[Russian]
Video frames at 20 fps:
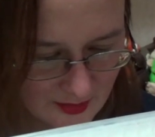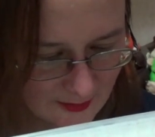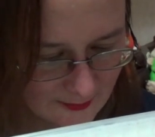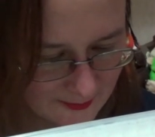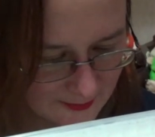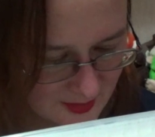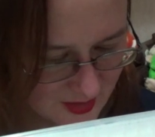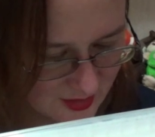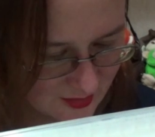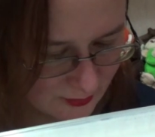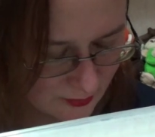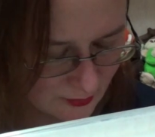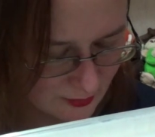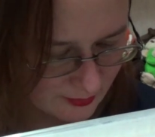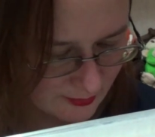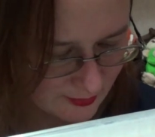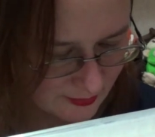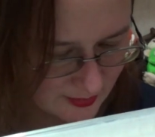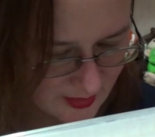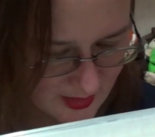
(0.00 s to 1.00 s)
и Facebook.
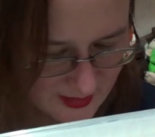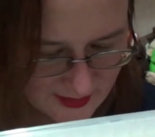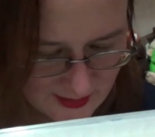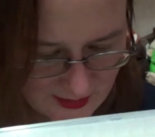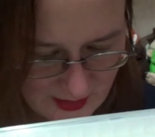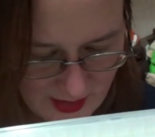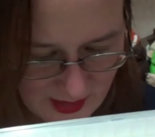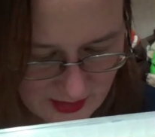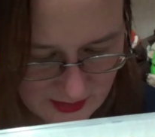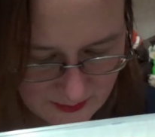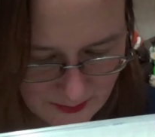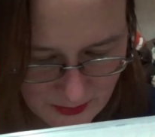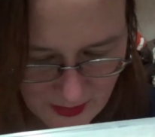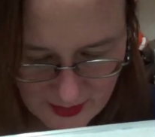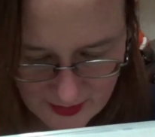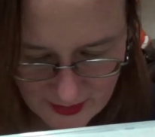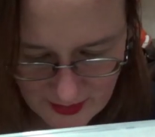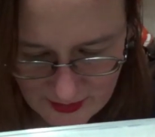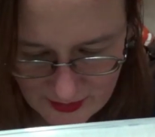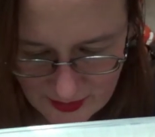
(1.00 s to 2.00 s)
Вот достать,
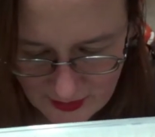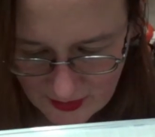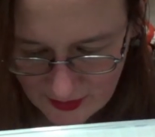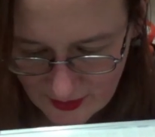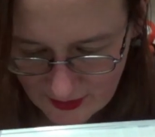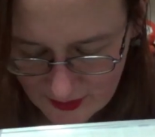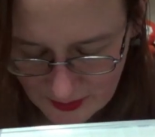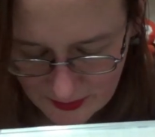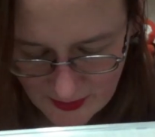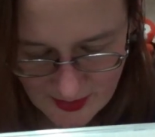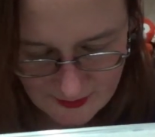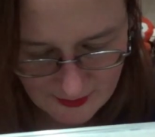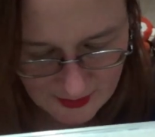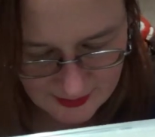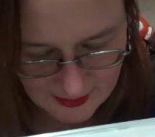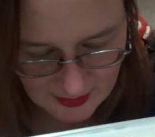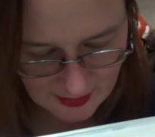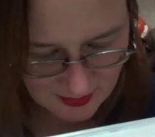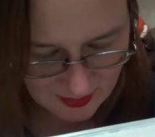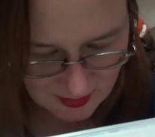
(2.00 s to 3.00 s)
порезать,
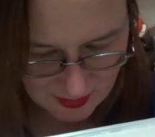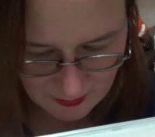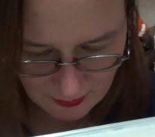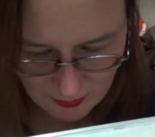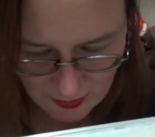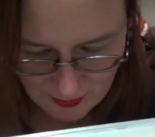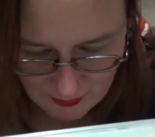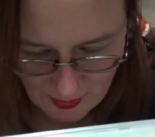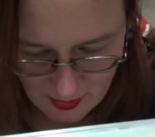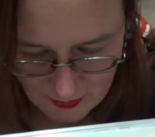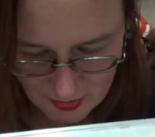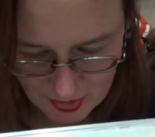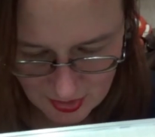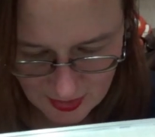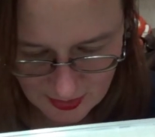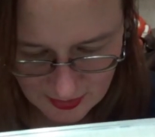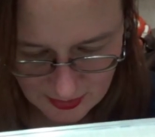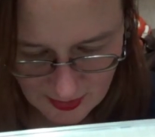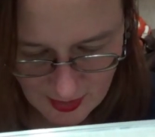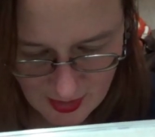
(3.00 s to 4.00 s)
расплавить, залить, и вот вам
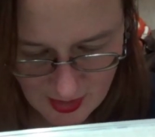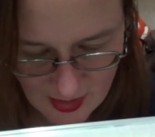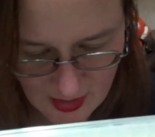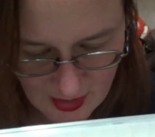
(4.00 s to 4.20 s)
счастье.